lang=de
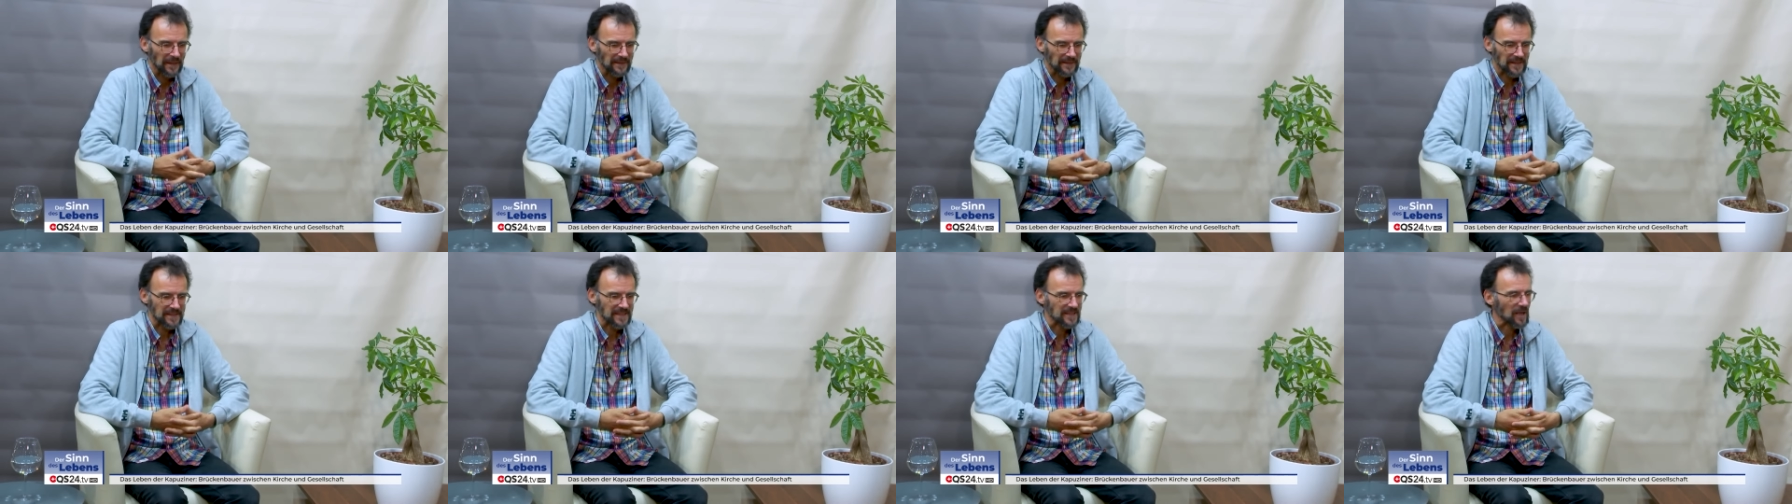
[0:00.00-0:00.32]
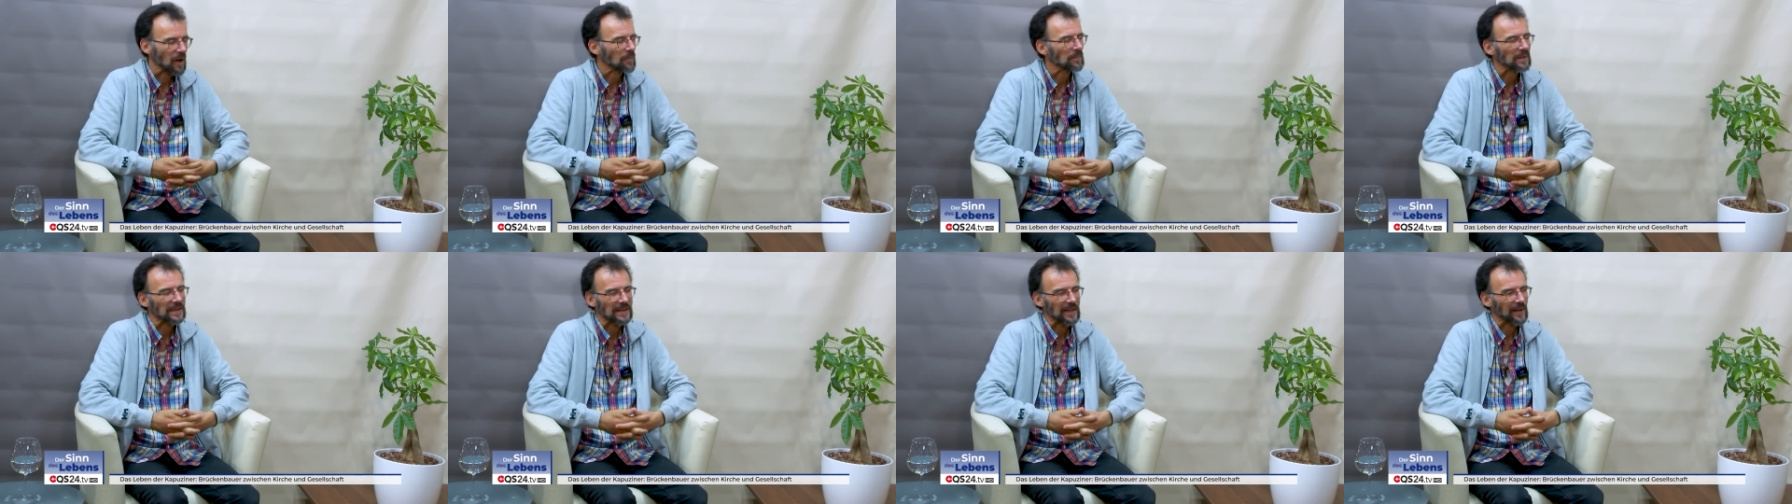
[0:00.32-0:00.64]
das
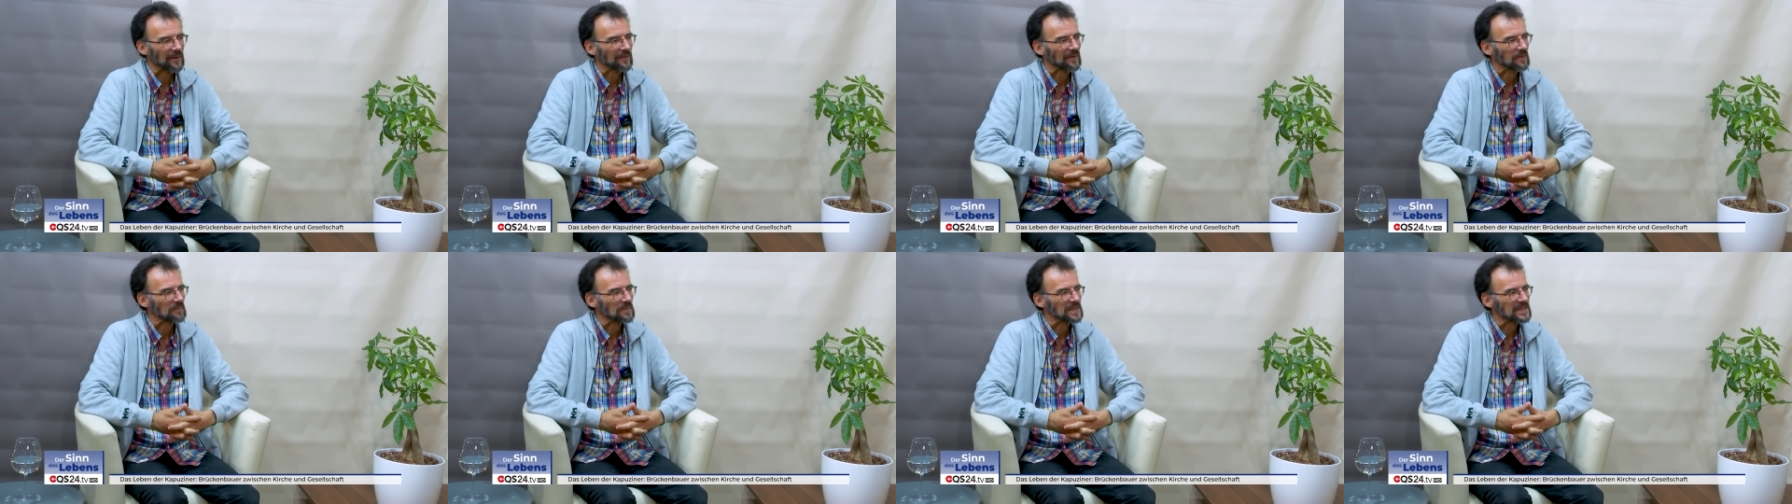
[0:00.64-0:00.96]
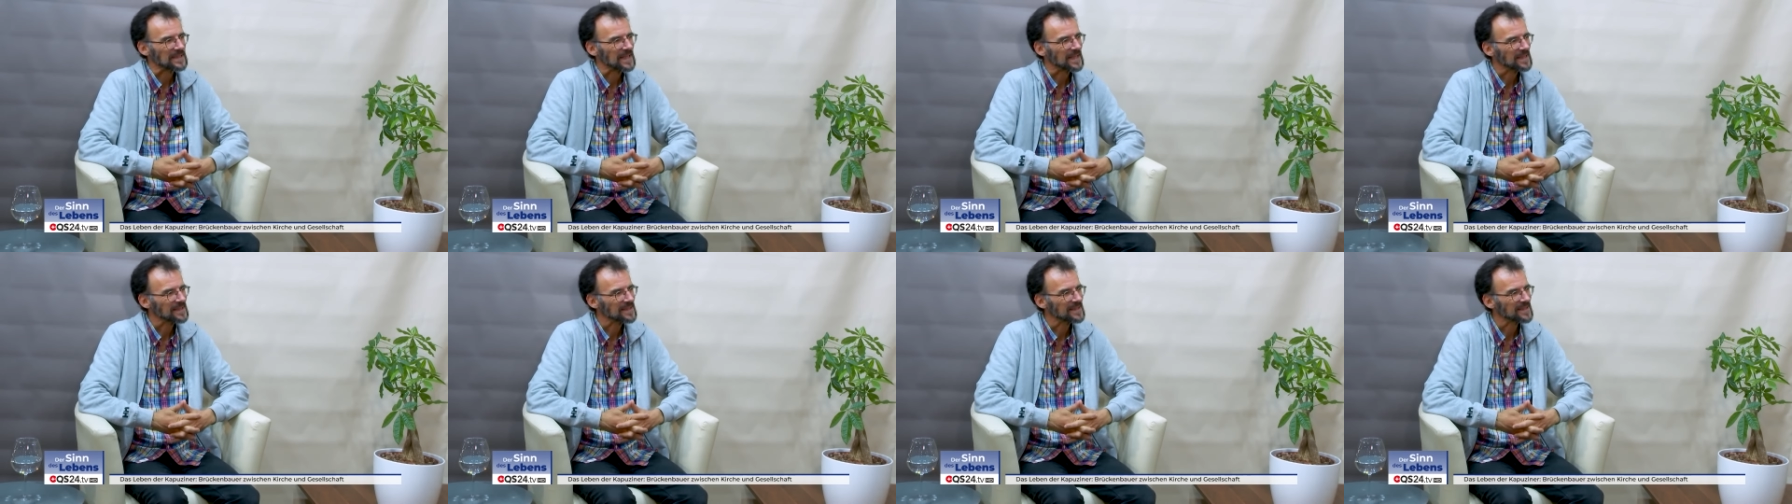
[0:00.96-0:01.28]
Abendland
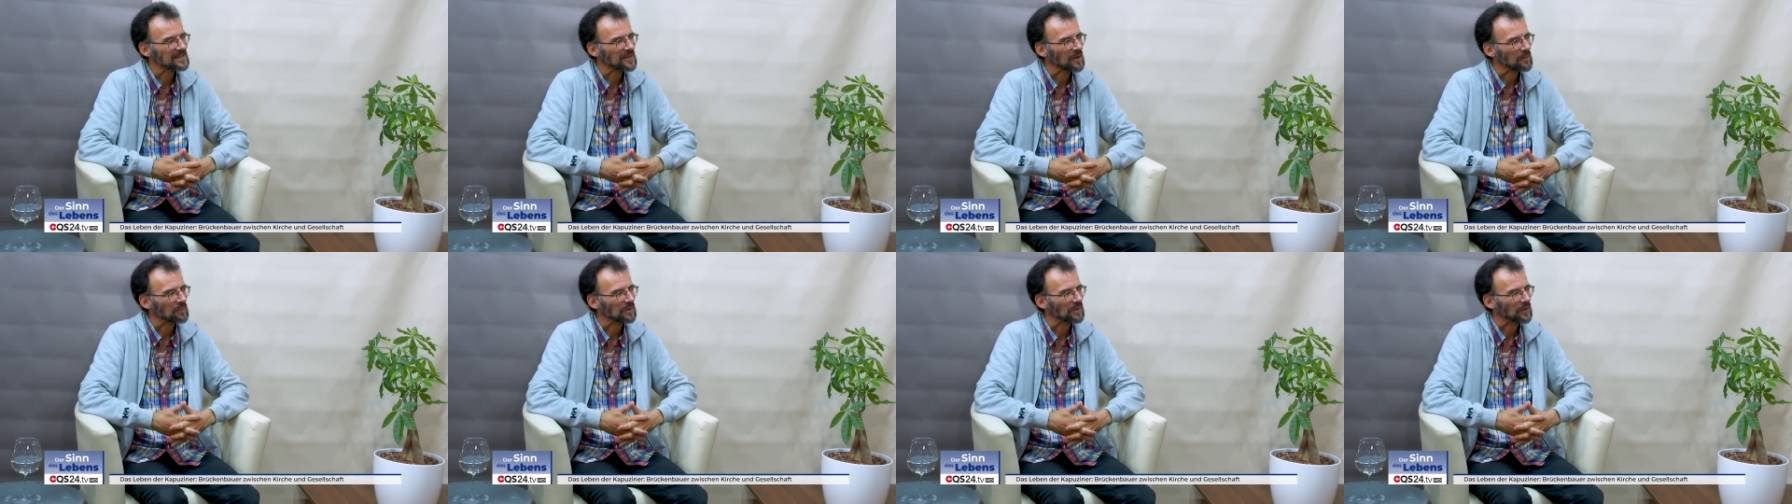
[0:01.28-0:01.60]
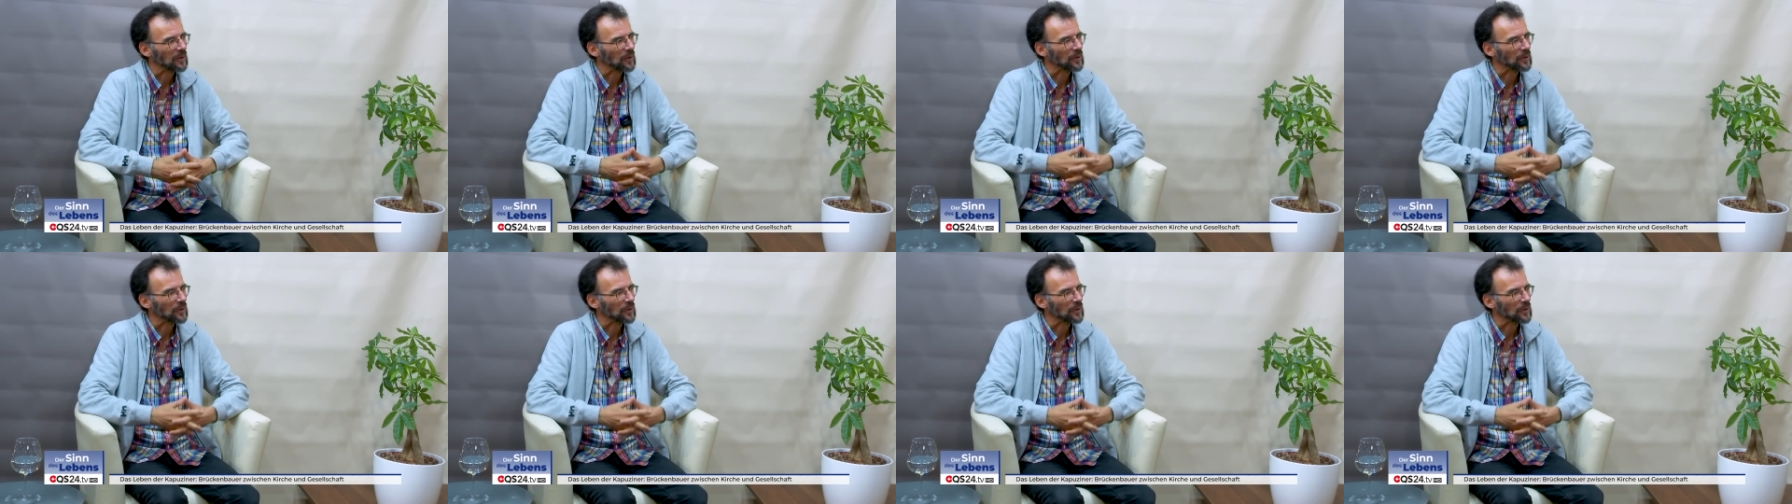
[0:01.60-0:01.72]
besetzt, haben